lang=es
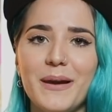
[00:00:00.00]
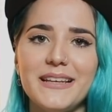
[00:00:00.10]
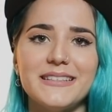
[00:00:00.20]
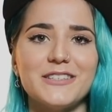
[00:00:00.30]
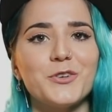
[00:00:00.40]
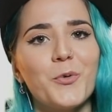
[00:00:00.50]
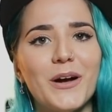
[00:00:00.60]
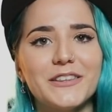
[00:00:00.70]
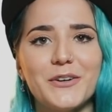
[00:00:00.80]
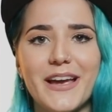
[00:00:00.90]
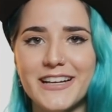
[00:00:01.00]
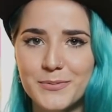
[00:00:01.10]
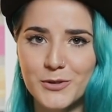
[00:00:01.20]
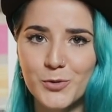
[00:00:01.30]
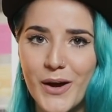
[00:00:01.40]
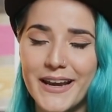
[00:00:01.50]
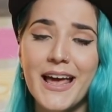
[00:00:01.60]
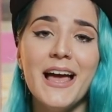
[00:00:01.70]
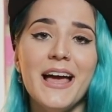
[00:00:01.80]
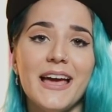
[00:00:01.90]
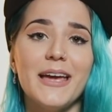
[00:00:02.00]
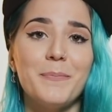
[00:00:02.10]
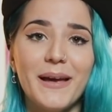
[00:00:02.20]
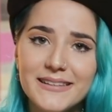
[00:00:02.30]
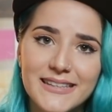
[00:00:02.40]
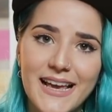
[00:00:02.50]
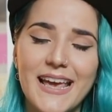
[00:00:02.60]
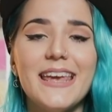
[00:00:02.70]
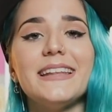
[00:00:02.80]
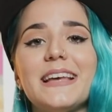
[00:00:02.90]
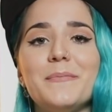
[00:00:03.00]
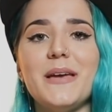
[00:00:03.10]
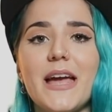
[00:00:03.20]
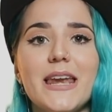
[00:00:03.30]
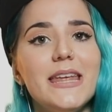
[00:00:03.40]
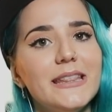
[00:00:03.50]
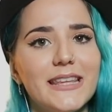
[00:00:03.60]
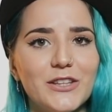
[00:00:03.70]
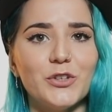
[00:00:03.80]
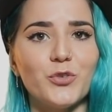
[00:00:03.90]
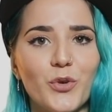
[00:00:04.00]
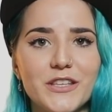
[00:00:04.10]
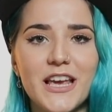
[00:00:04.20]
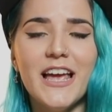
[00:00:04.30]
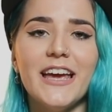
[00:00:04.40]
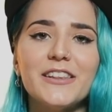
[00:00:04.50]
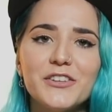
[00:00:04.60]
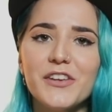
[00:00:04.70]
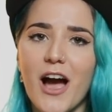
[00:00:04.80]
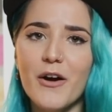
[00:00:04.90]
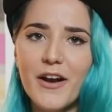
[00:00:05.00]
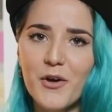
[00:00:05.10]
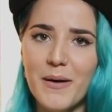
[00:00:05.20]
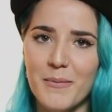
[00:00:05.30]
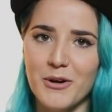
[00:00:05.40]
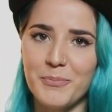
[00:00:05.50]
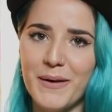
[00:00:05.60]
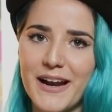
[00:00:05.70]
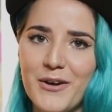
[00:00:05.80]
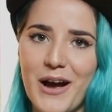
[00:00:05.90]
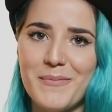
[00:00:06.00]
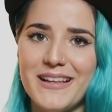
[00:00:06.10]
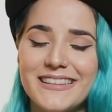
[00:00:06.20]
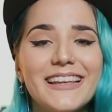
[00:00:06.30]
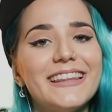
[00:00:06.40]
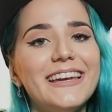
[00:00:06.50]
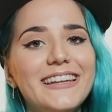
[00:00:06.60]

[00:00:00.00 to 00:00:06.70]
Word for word: PlayStation 4, Xbox One, eh, PC y también Nintendo Switch. Entonces ahora nos vamos para los amantes de